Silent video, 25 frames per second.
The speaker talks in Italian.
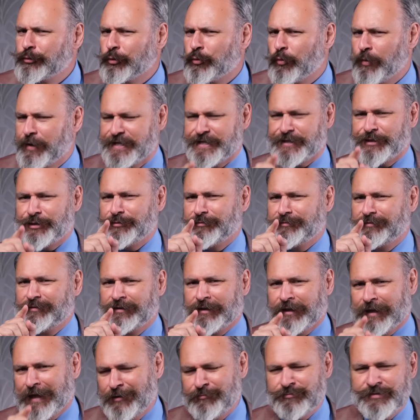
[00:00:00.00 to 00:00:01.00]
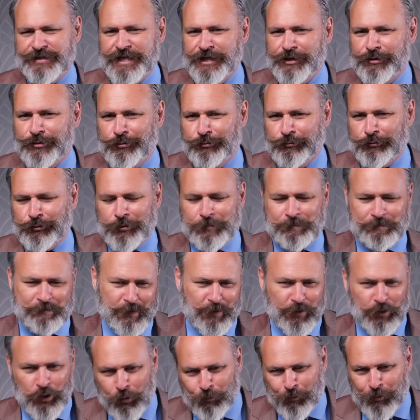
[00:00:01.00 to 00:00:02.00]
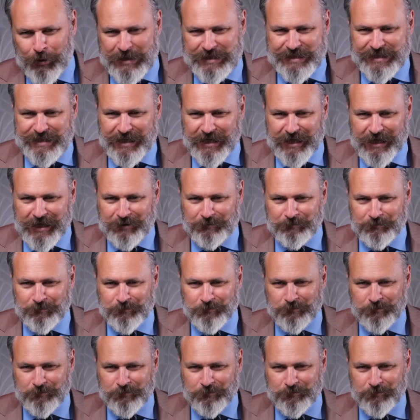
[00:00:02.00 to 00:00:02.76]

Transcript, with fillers: questo tra un secondo dopo la sigla.